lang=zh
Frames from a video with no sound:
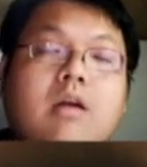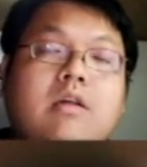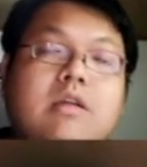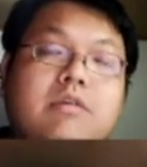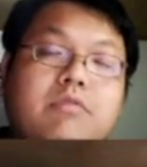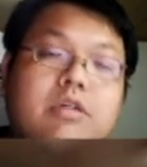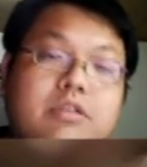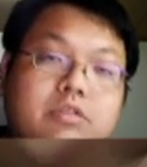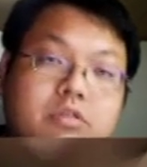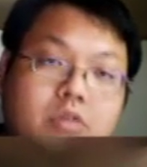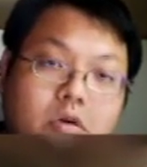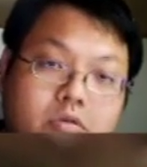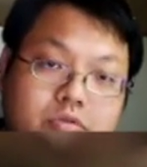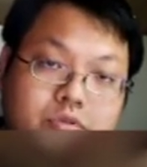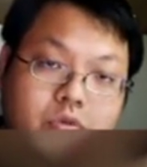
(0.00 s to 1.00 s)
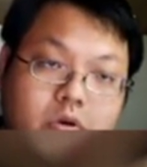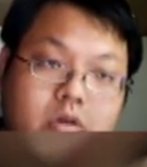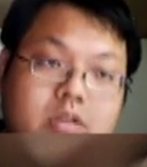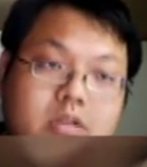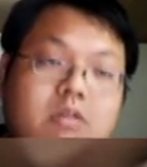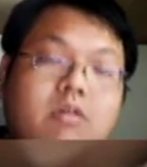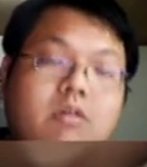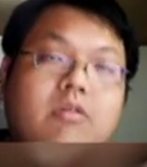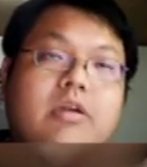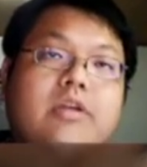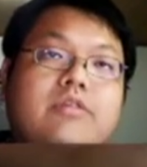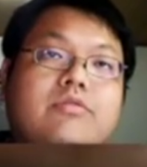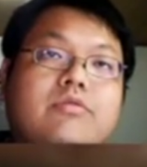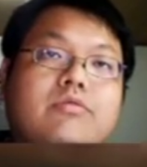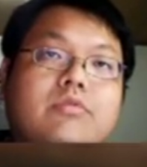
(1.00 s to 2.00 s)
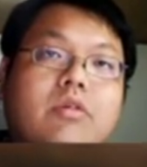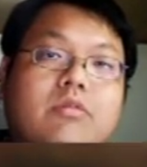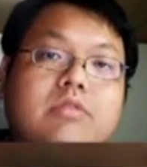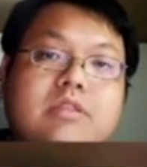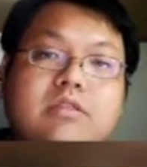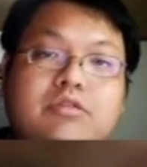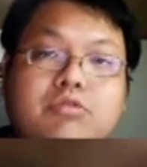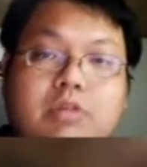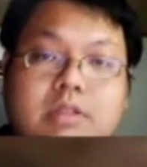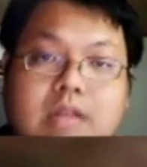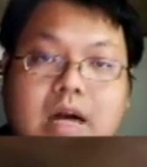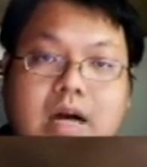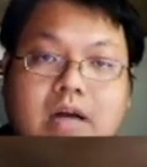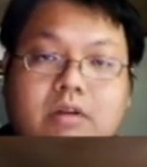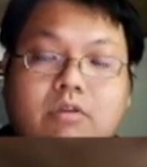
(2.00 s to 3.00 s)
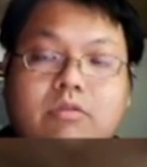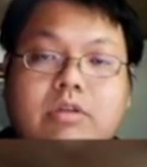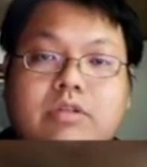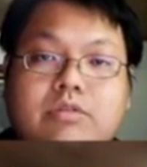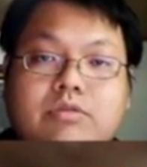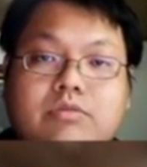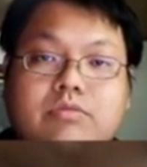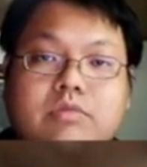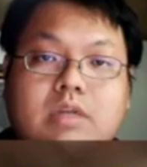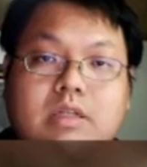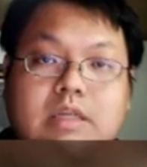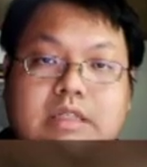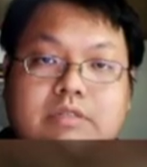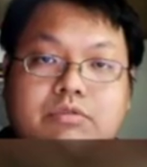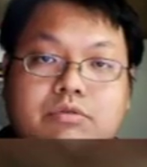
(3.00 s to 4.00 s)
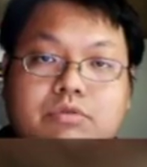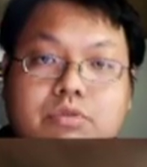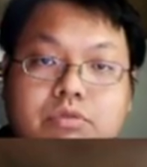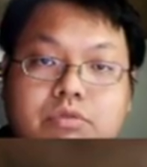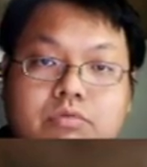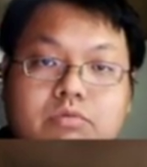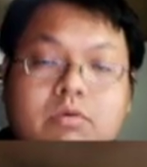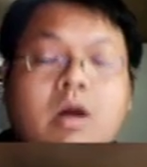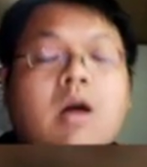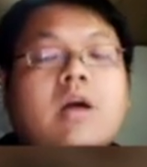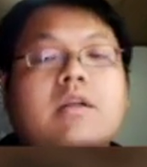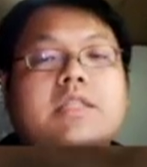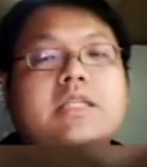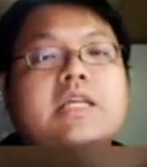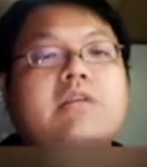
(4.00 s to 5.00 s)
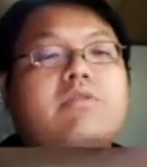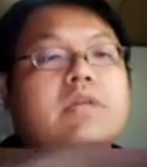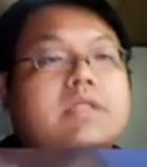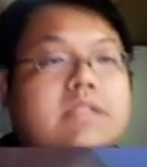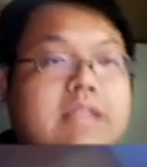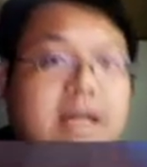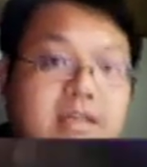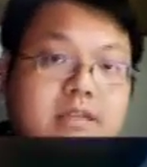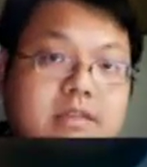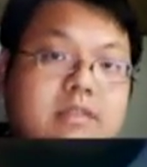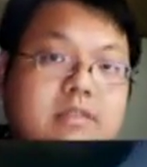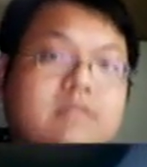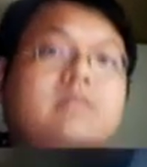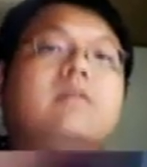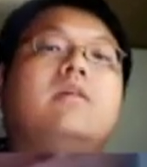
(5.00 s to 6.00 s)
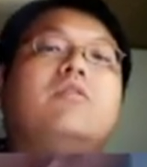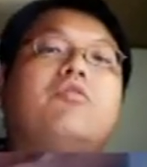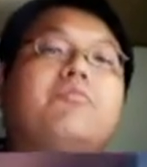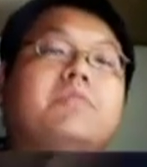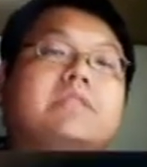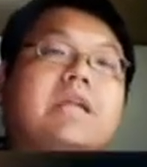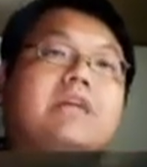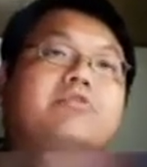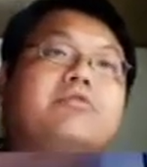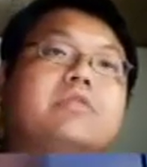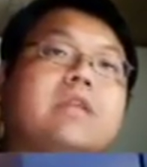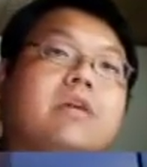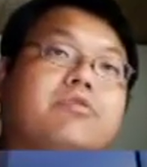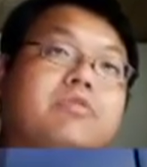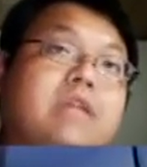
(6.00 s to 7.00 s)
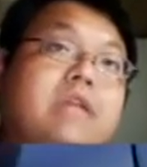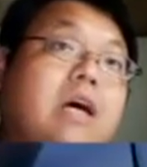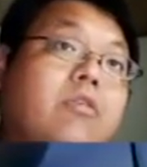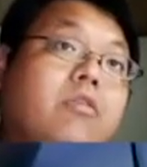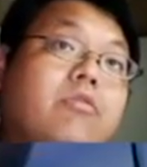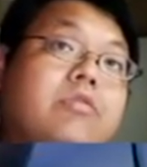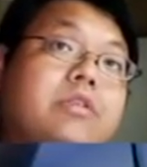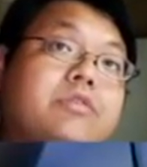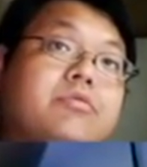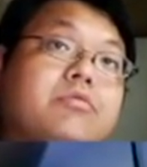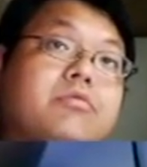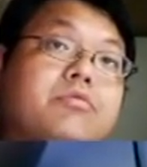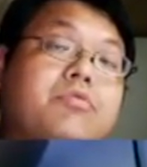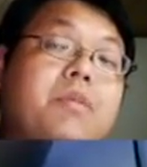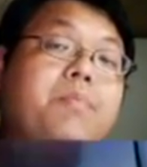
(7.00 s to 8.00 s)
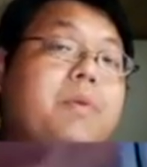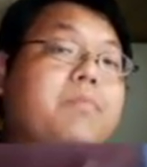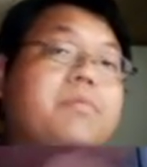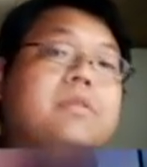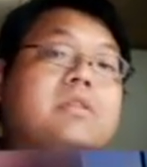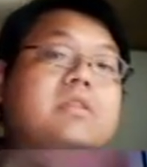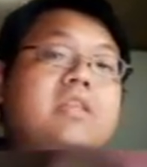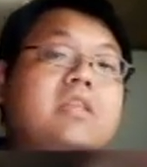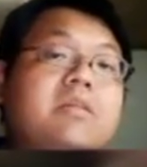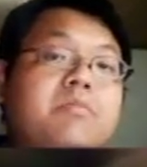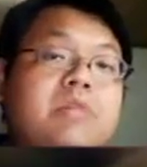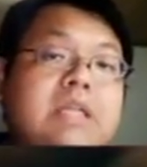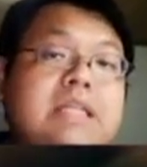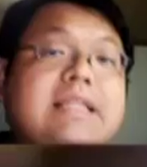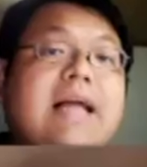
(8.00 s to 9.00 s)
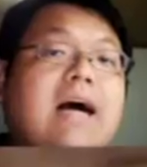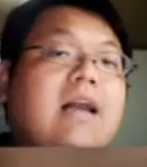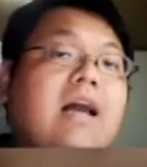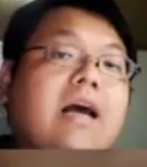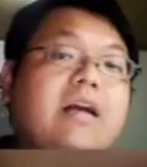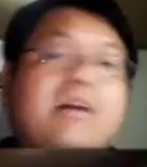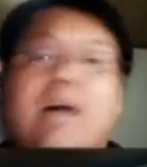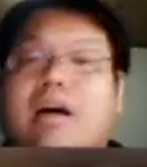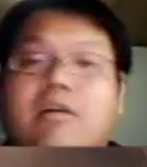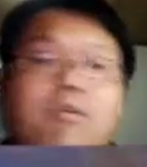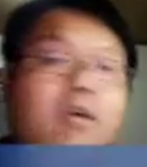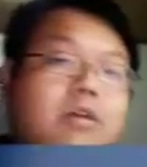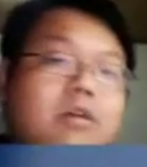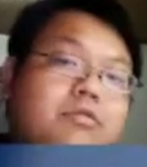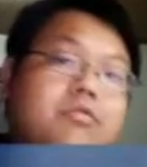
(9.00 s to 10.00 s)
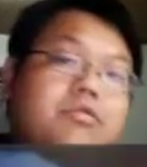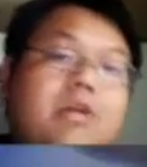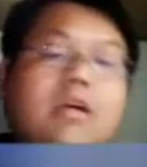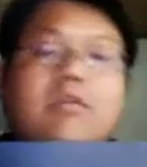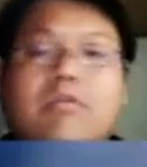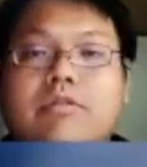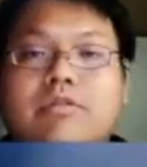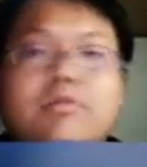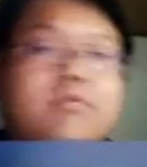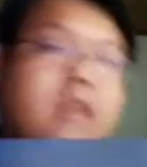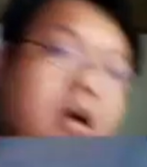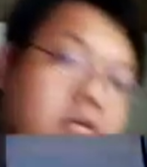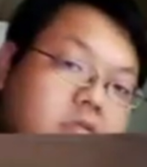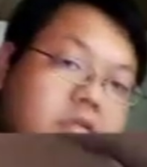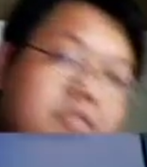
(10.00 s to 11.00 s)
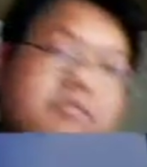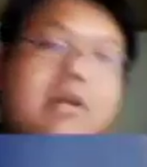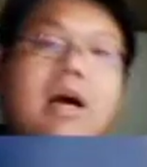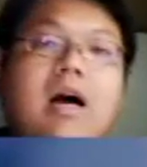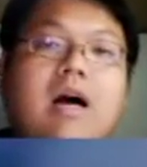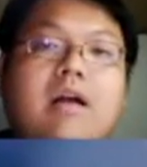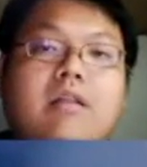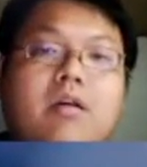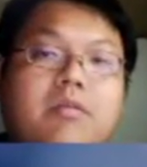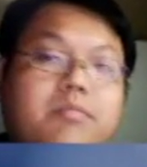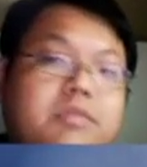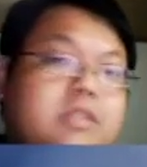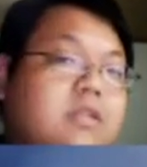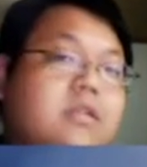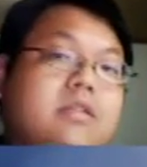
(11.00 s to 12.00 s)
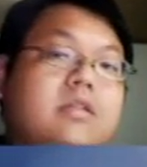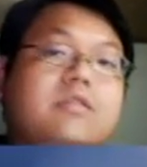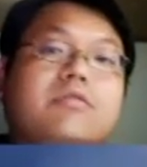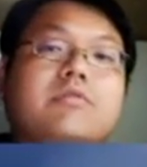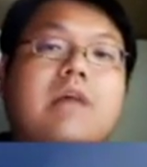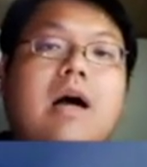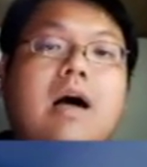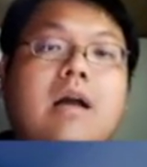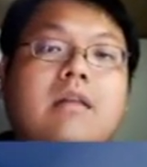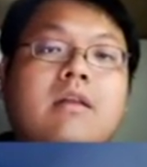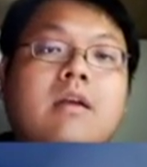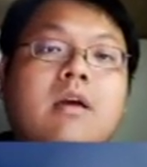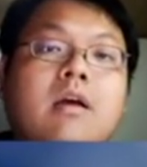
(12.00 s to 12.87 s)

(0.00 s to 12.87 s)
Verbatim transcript: 因为公所有的公因数都是最大公因数的因素，是因为这样子我们才去找最大公因数。所以，并不是题目一拿来，赶快就最大公因数，然后这个就答案，不见得这个就答案。